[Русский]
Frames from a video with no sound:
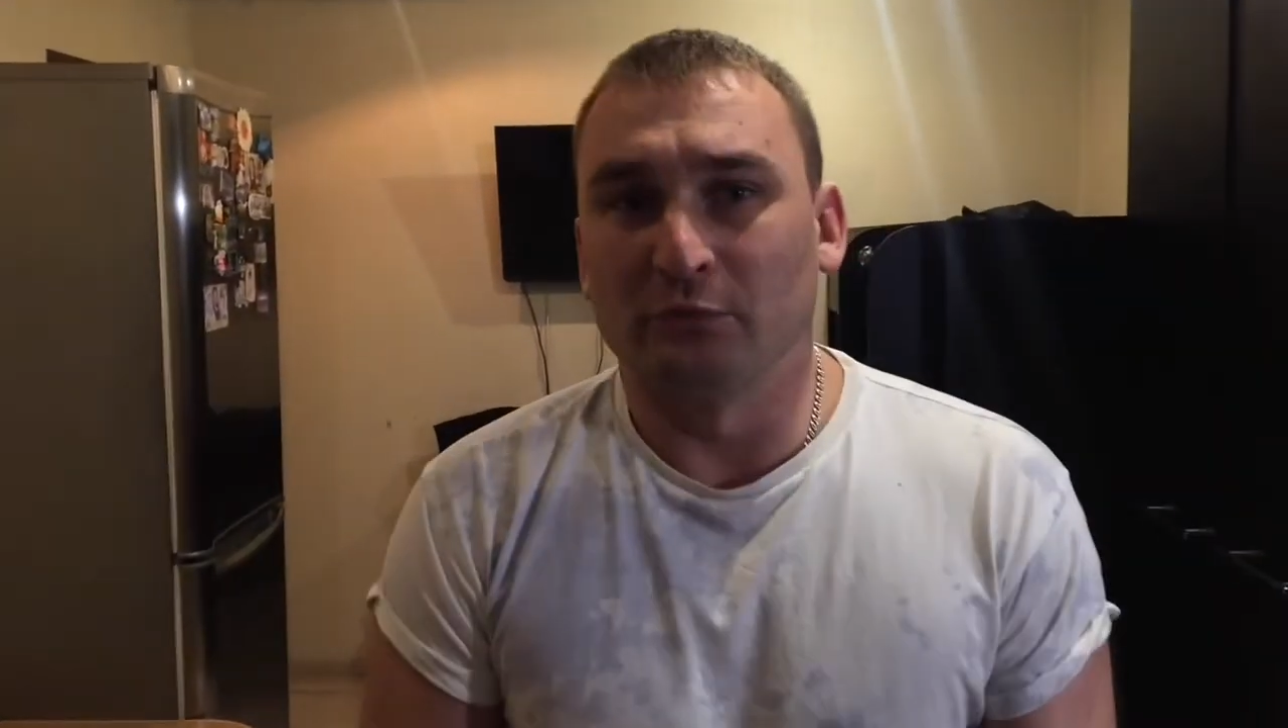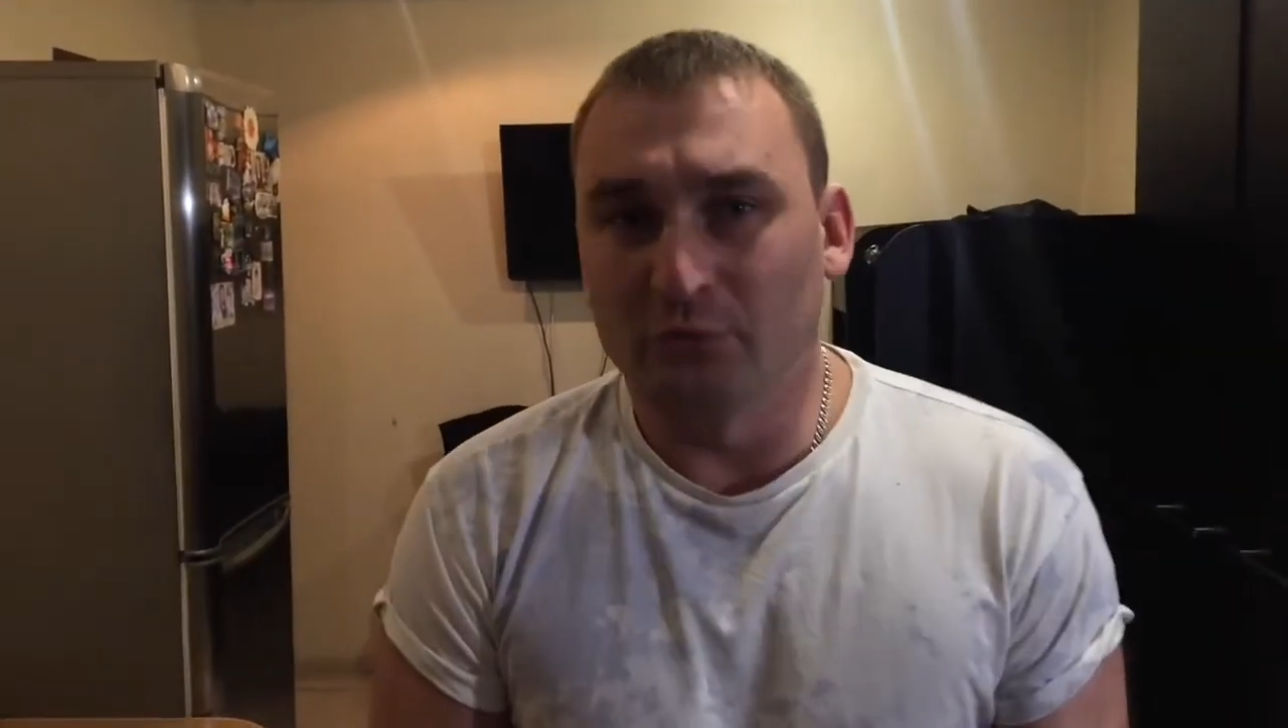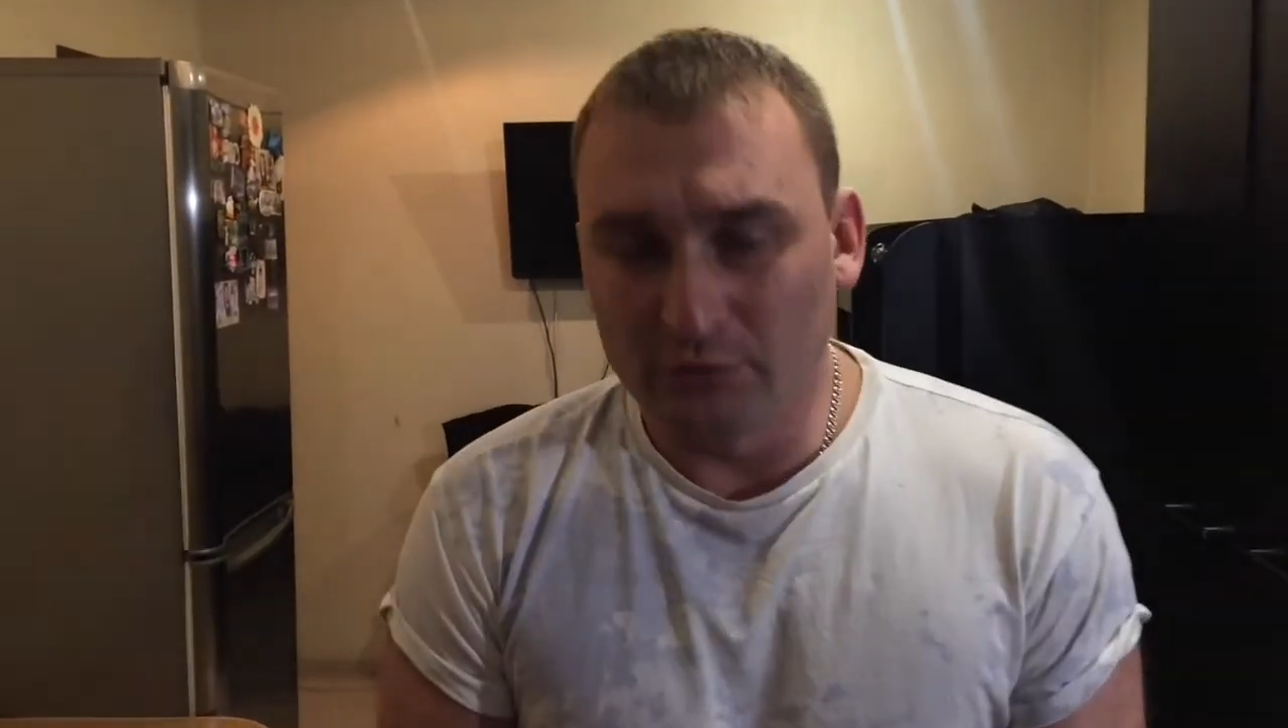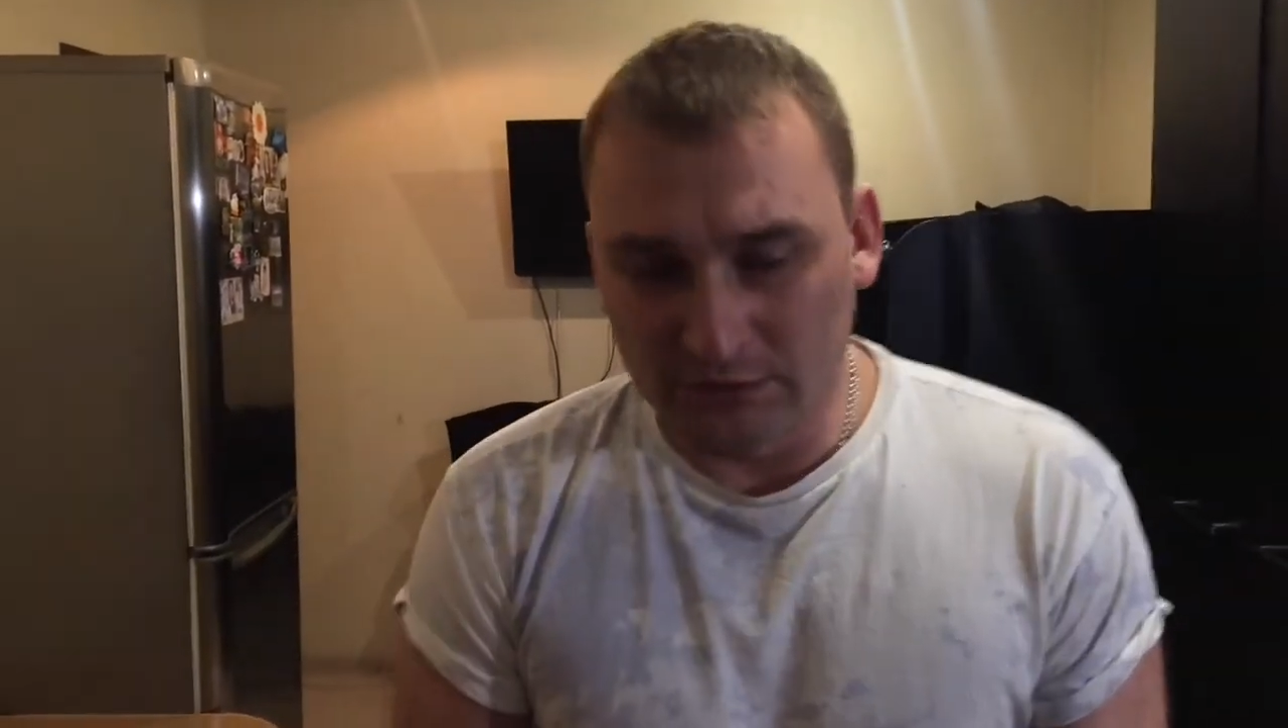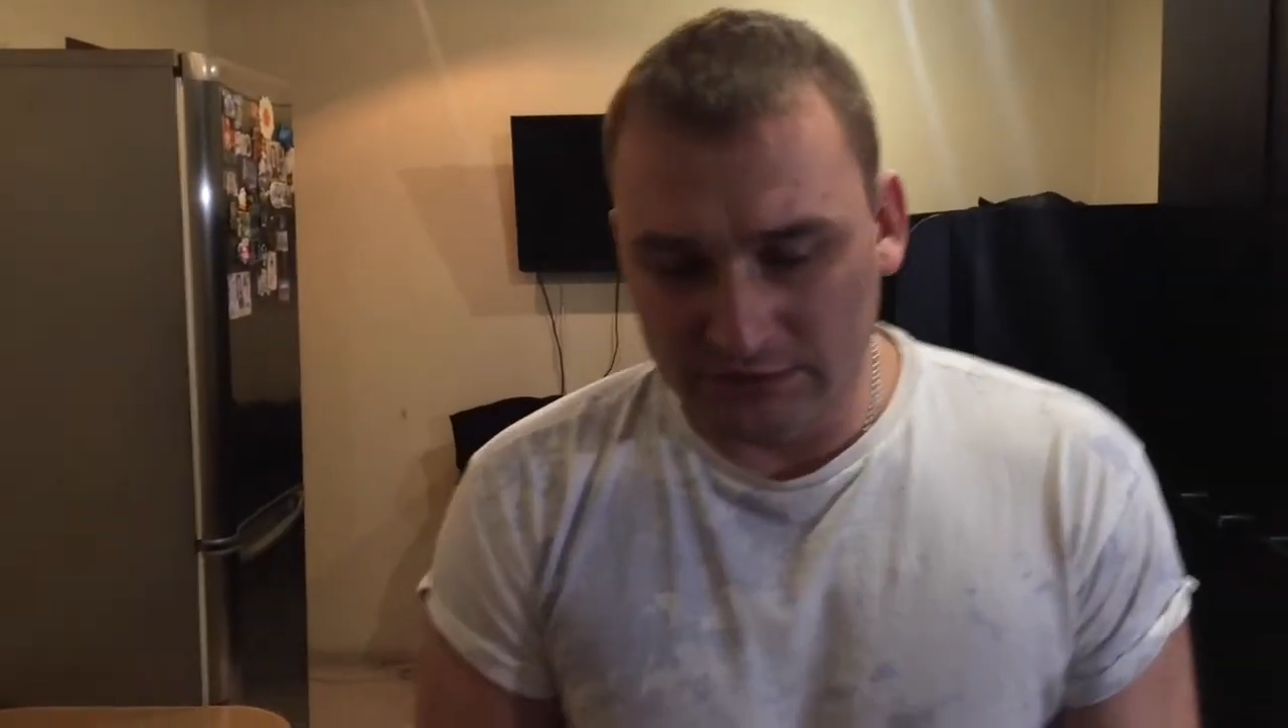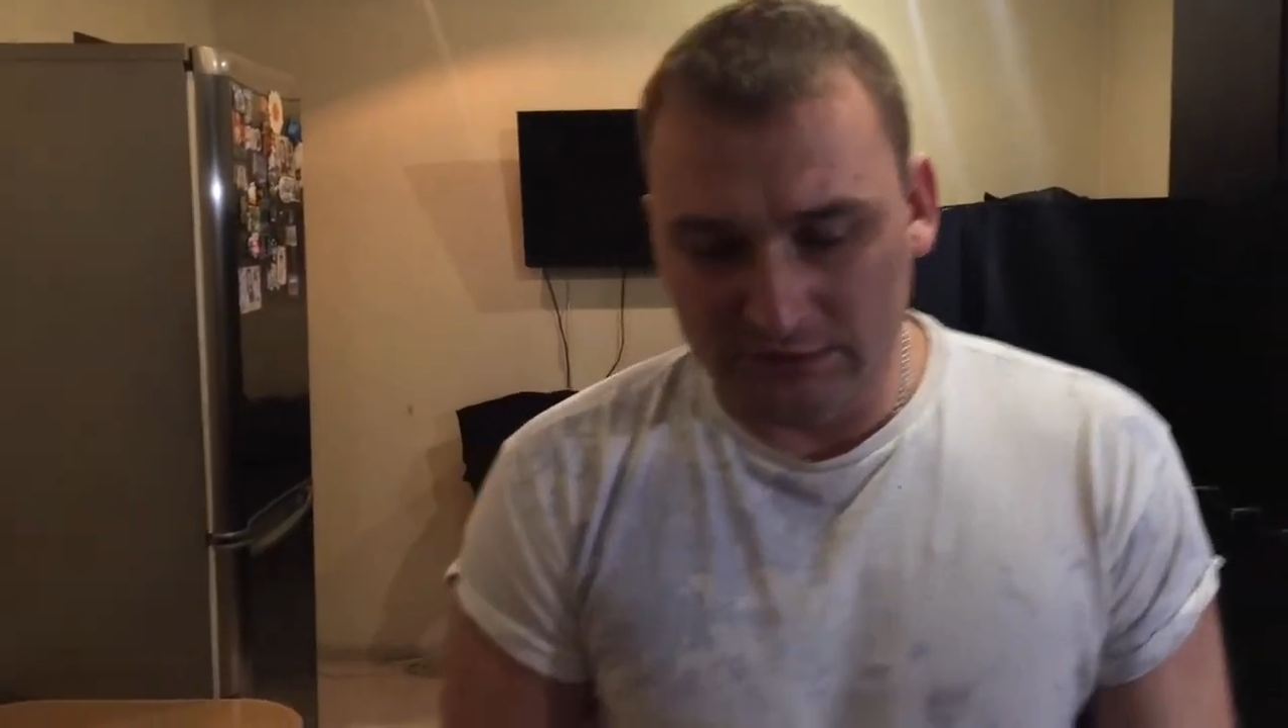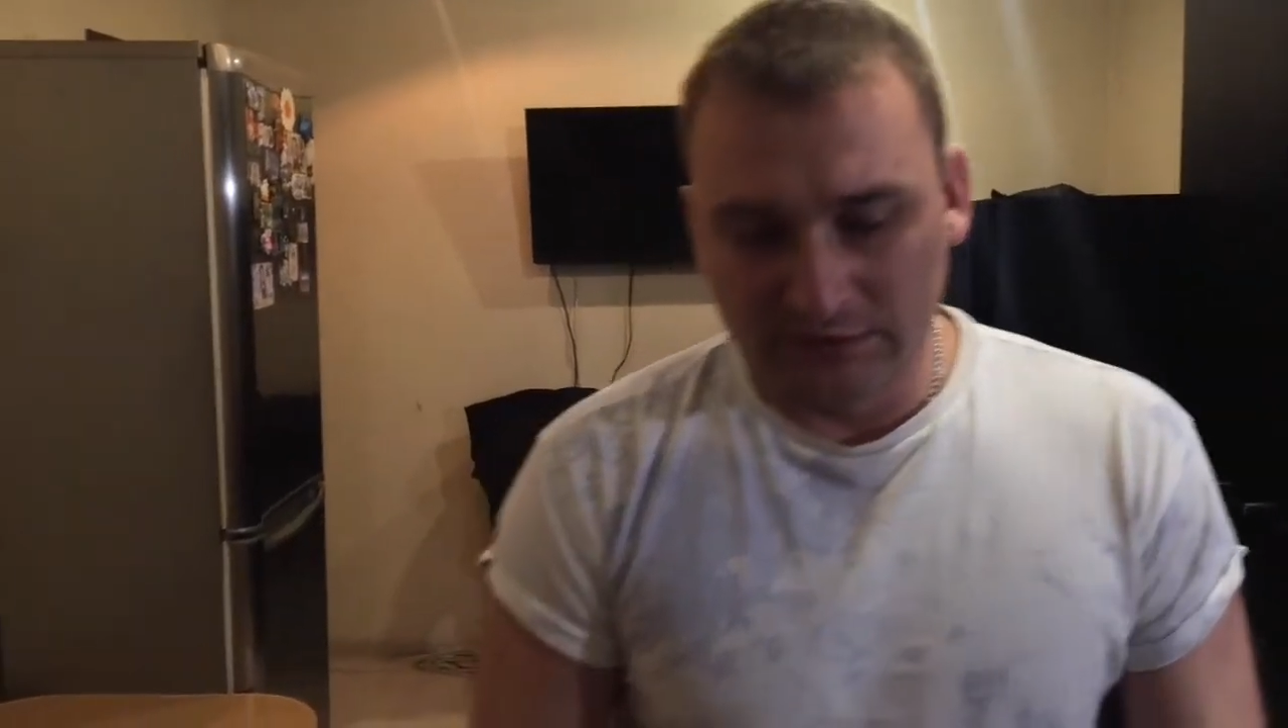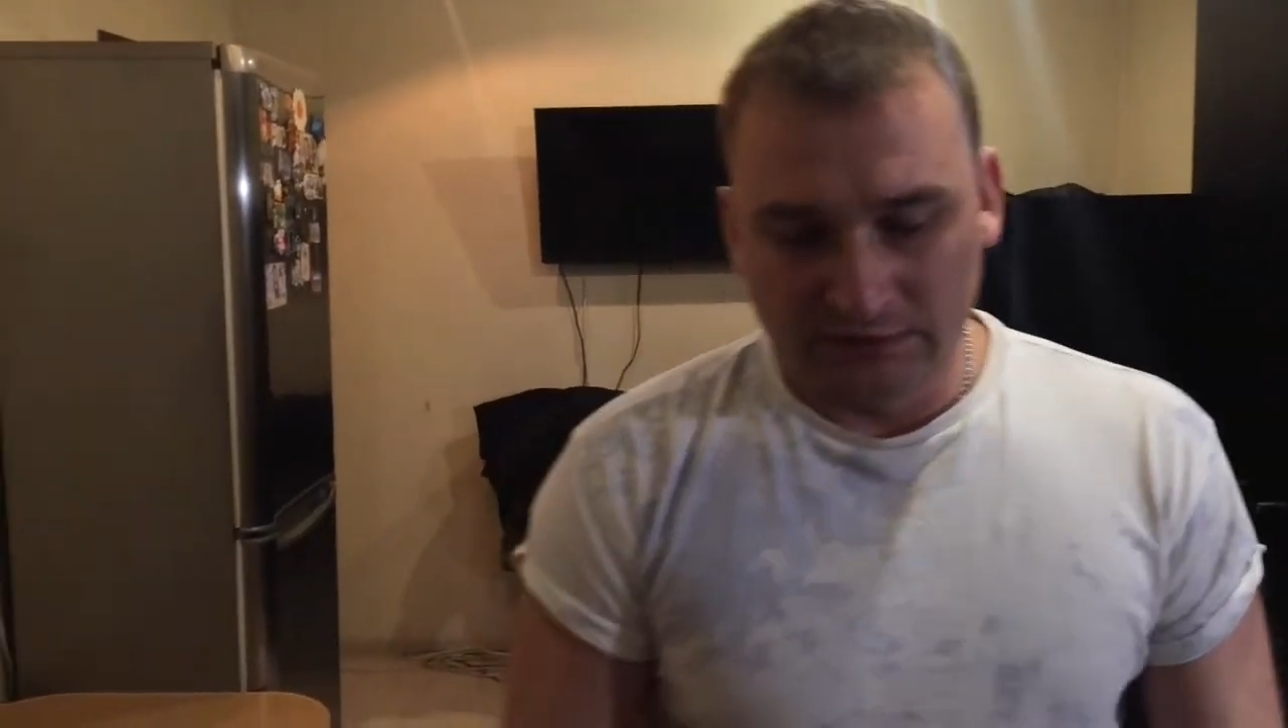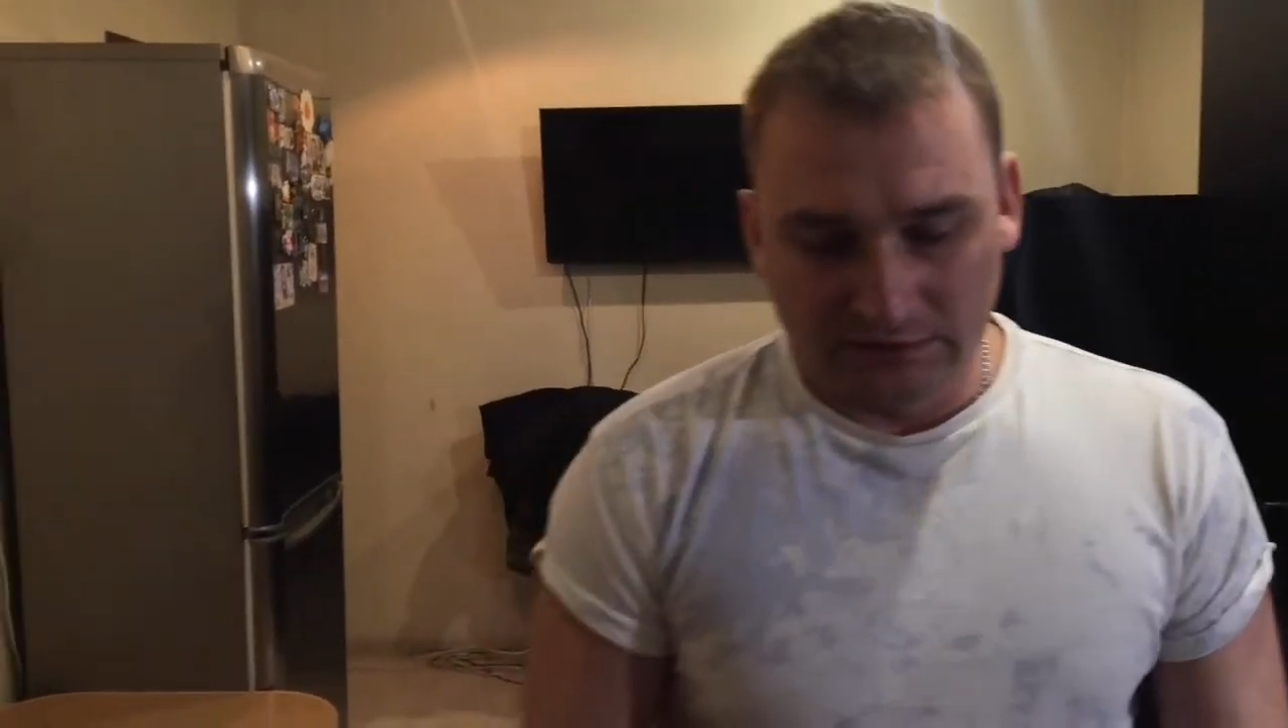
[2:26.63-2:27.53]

много,